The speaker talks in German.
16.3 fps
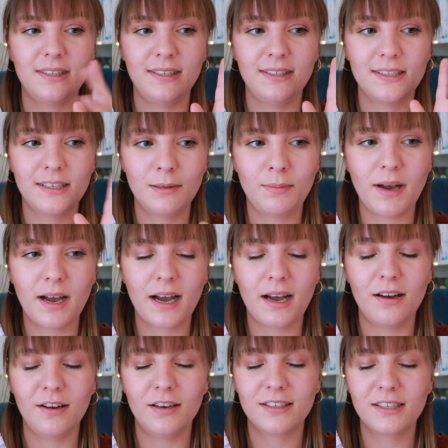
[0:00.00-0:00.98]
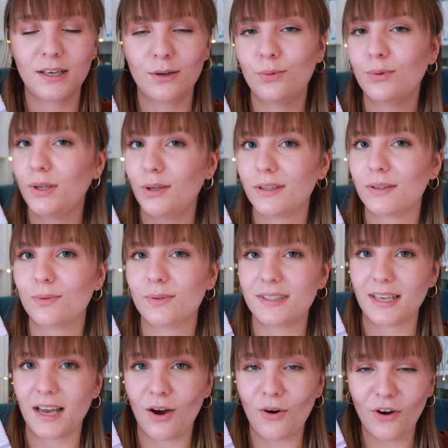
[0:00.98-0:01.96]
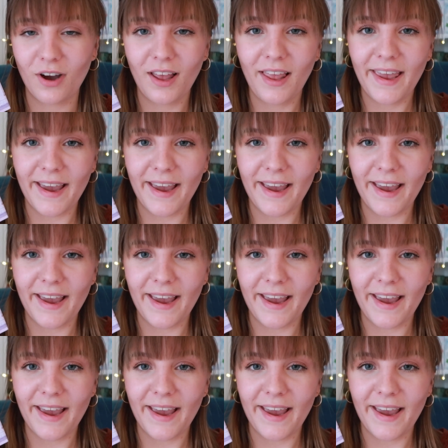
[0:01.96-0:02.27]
die Silber-Trilogie und so ist ja auch